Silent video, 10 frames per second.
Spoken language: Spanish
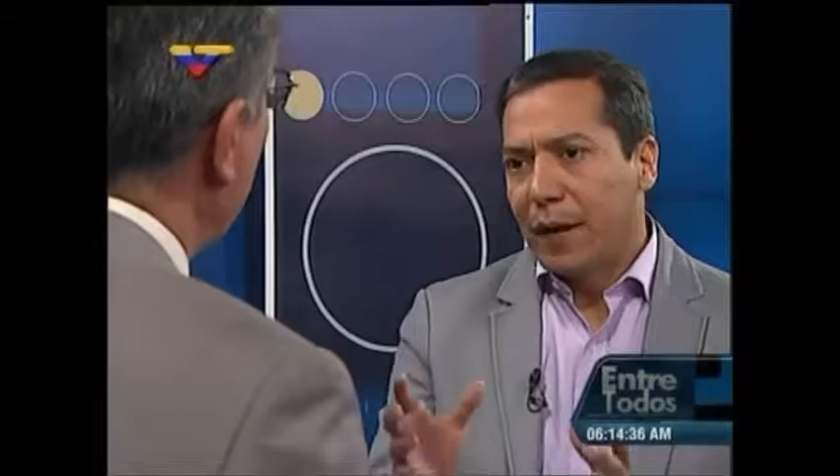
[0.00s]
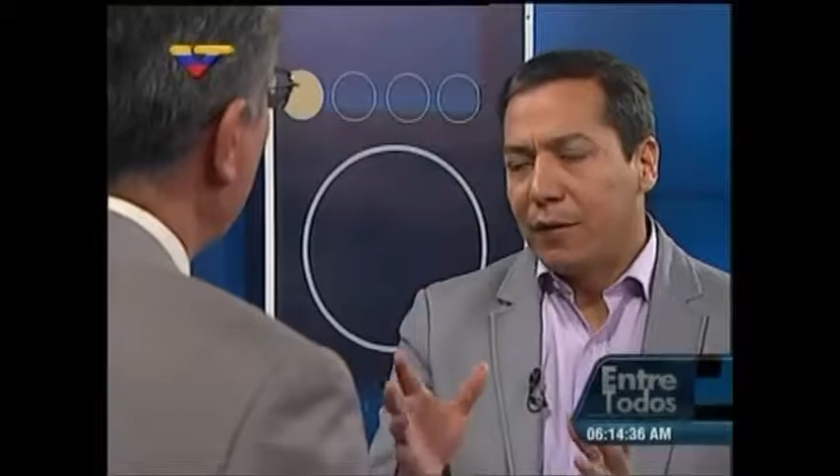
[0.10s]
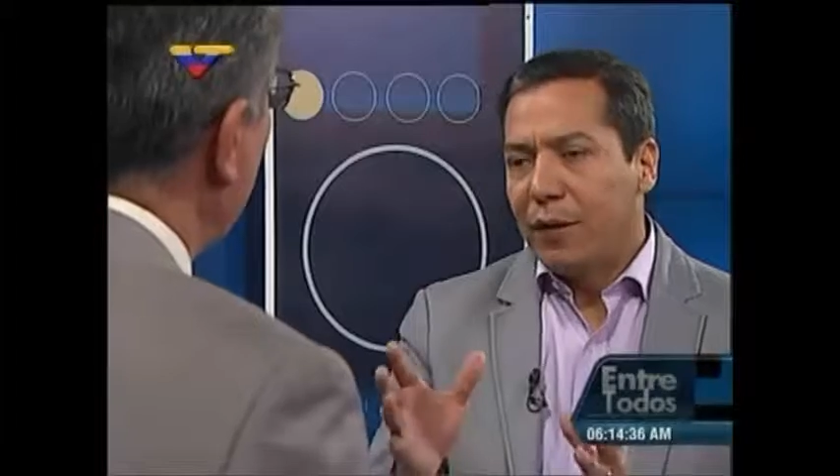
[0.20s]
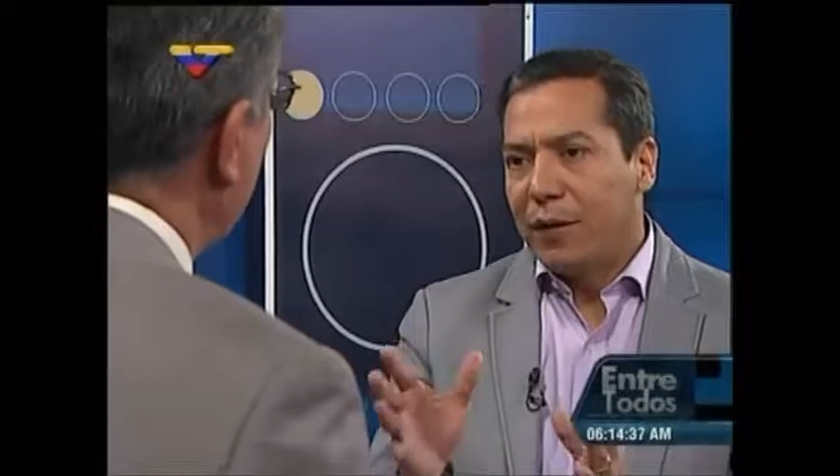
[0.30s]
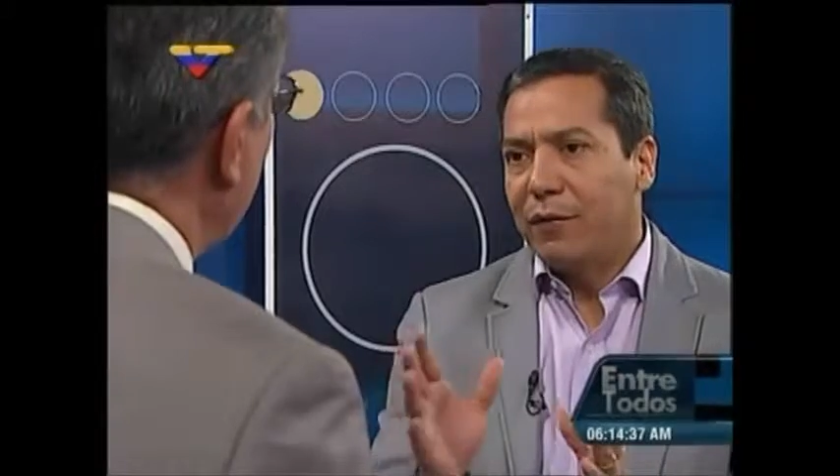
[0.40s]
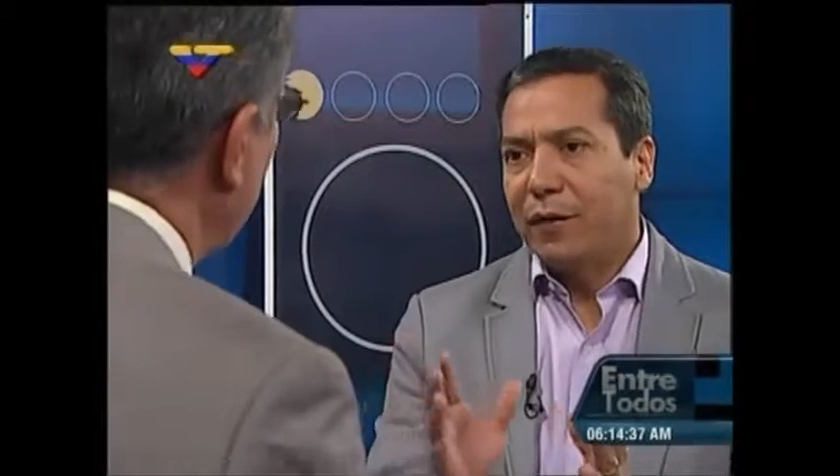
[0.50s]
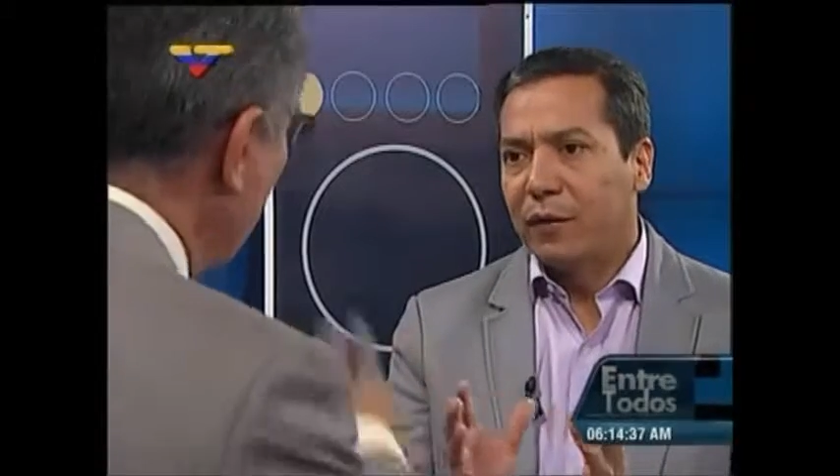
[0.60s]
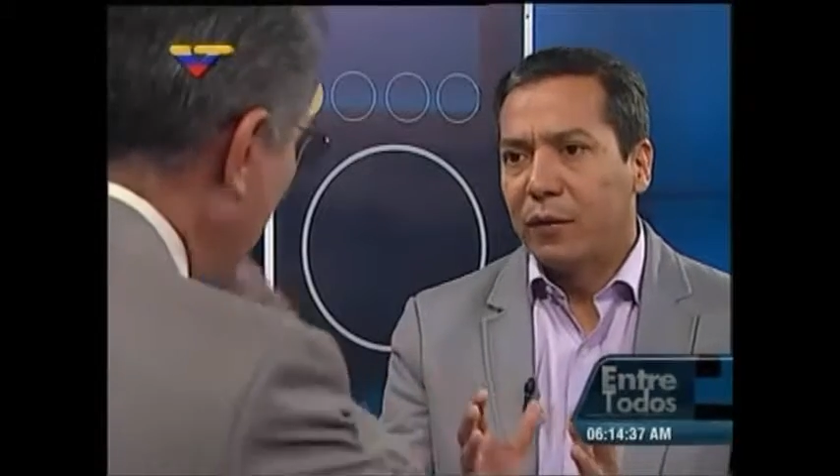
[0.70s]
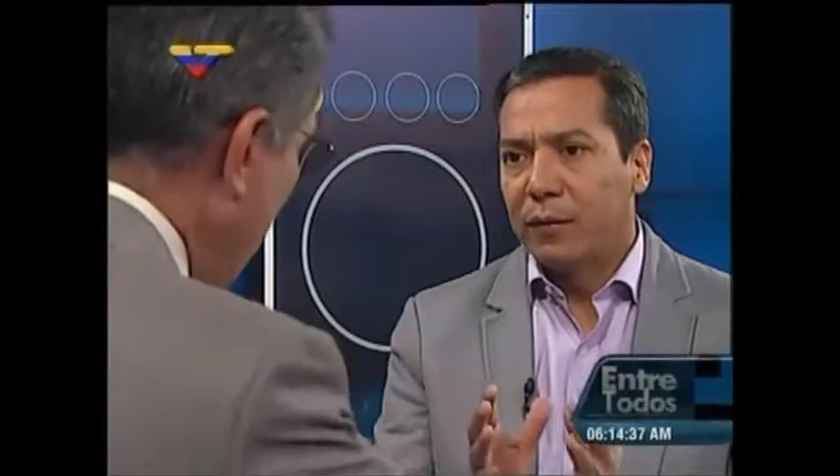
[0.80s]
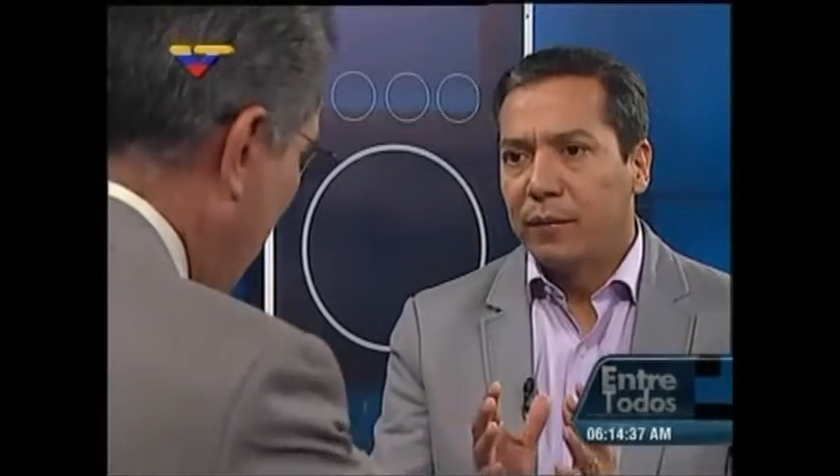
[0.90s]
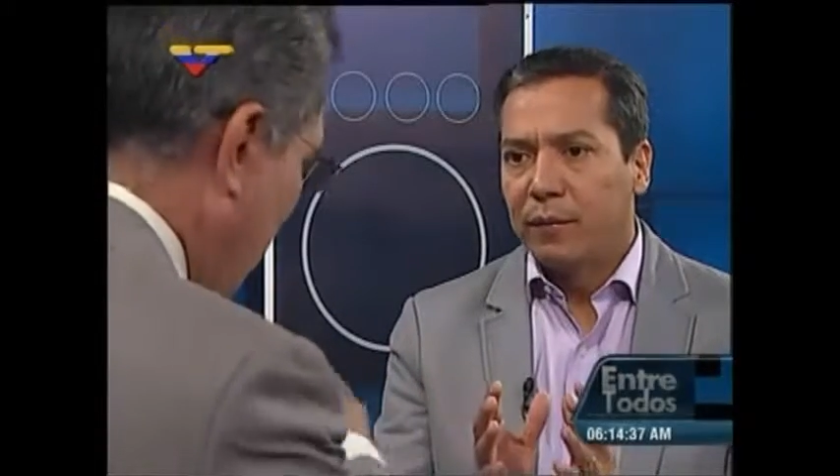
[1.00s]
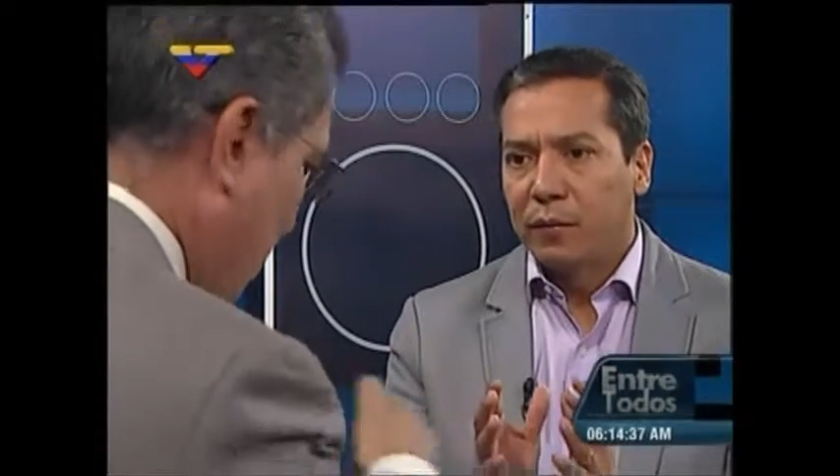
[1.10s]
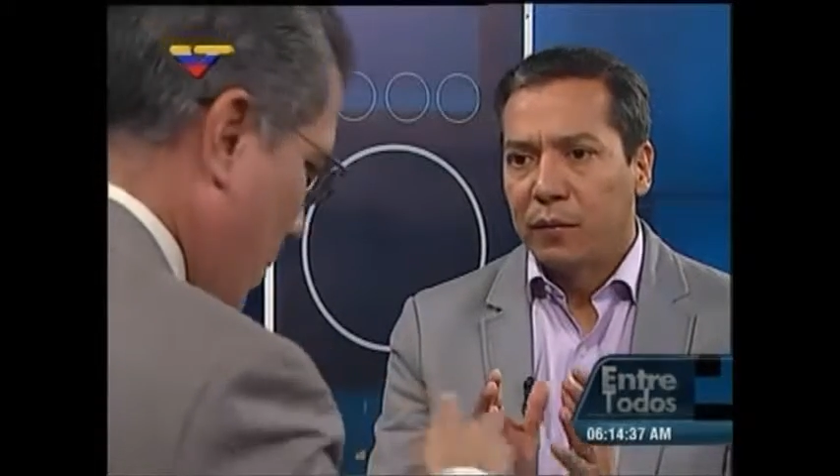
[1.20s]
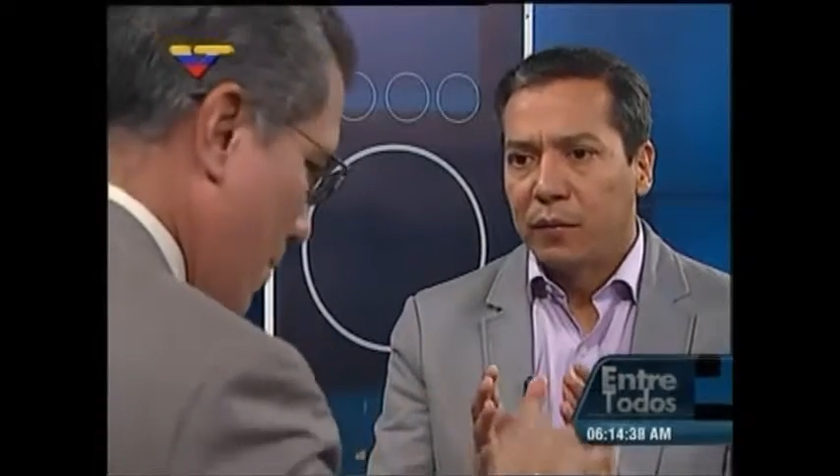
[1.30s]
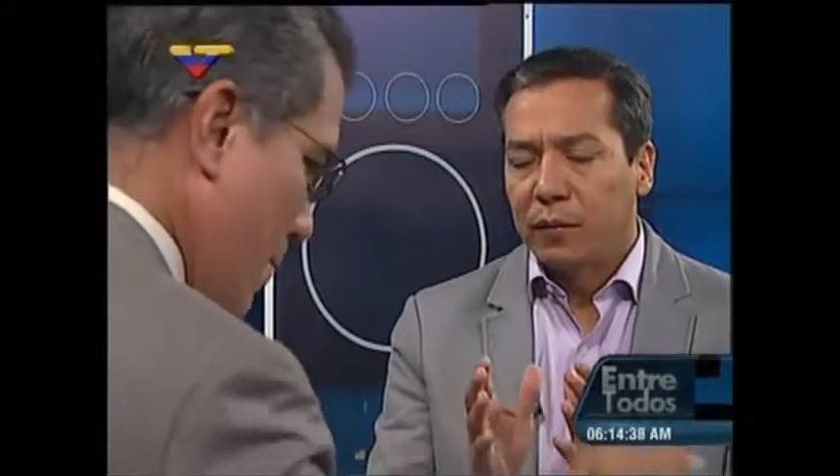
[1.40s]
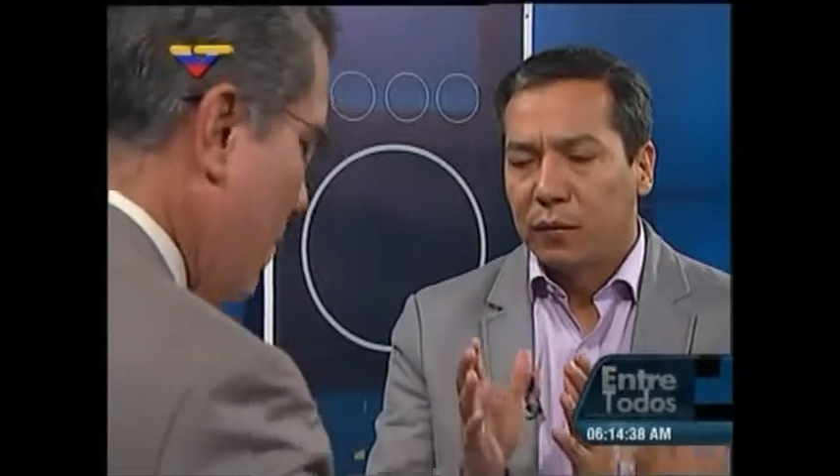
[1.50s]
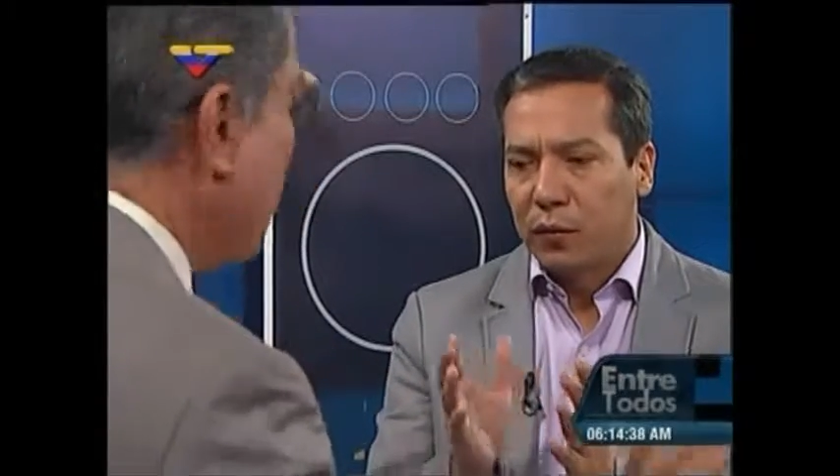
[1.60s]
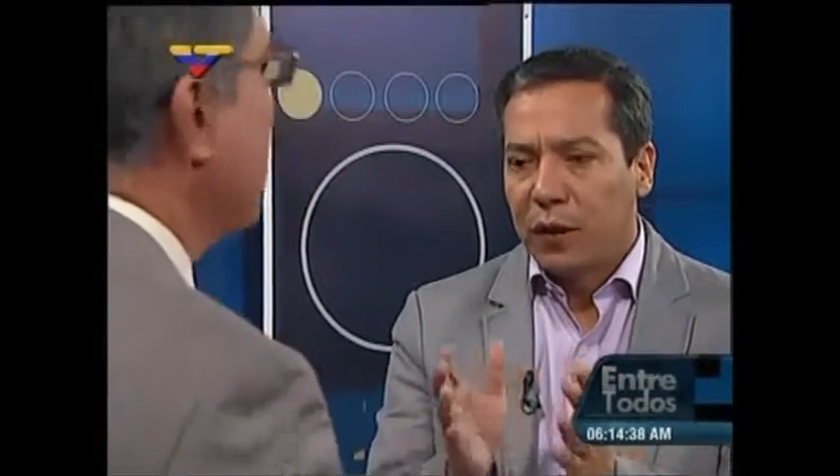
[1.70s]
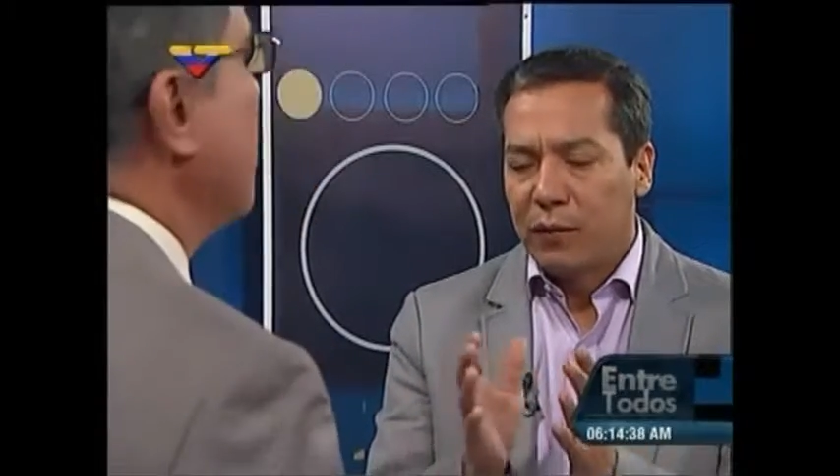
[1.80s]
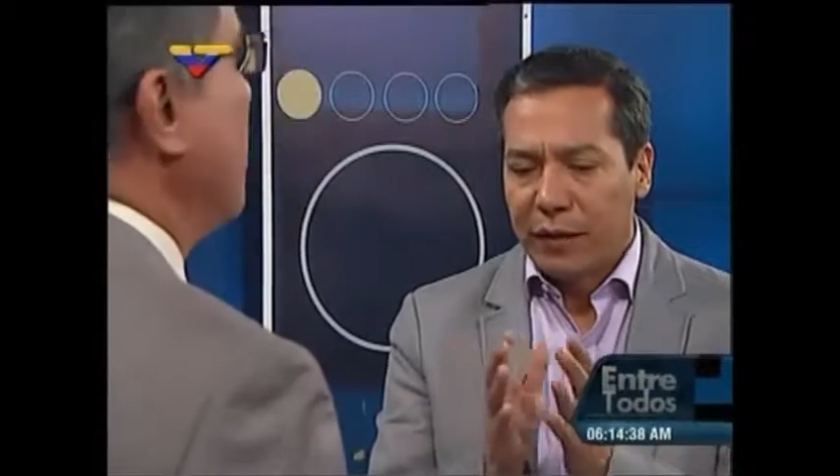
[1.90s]
hay una reflexión
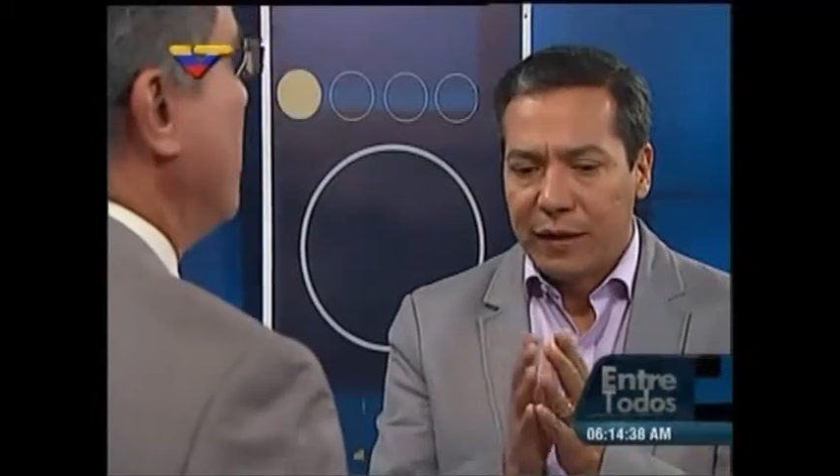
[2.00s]
suya, Luis mm.